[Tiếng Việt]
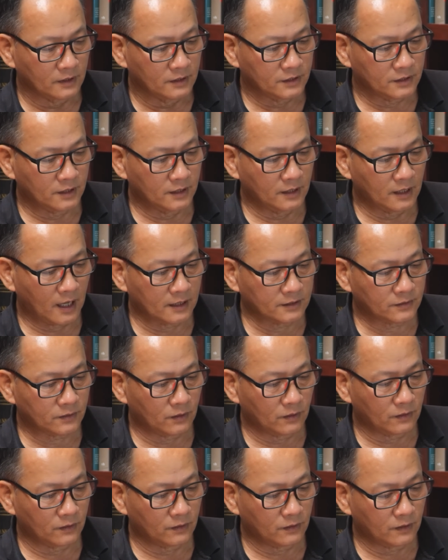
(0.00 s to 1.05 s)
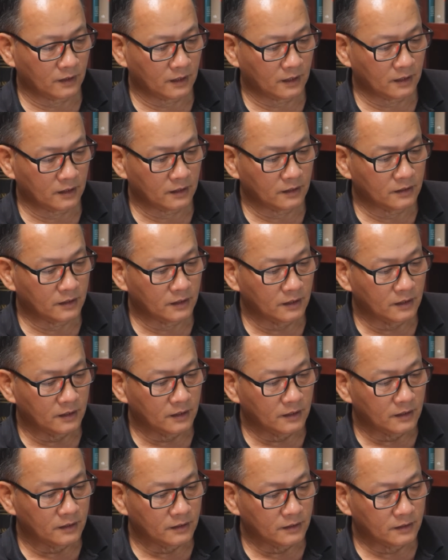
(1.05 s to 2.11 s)
See Aslo uh,
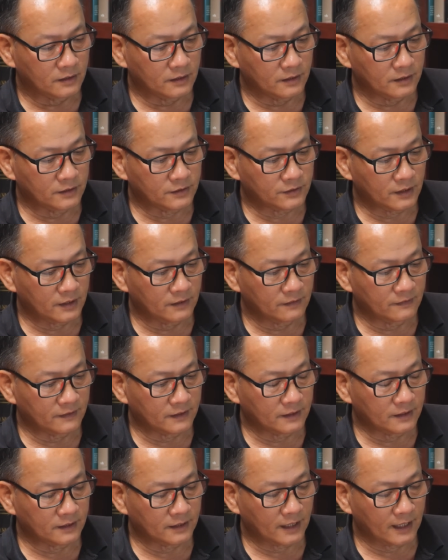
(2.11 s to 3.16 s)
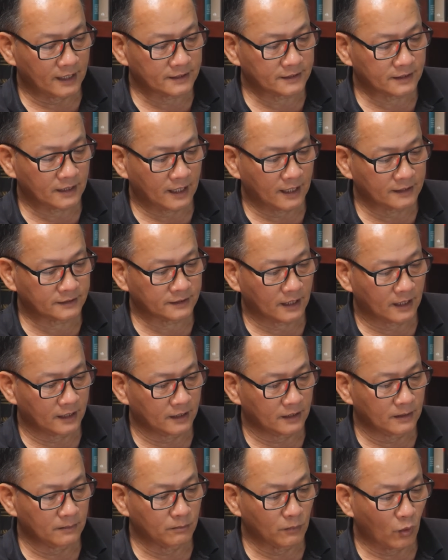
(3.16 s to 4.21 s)
Receiver SSA
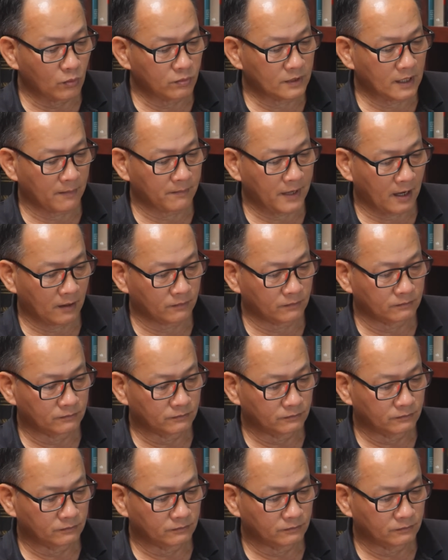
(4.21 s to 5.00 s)
400 đồng.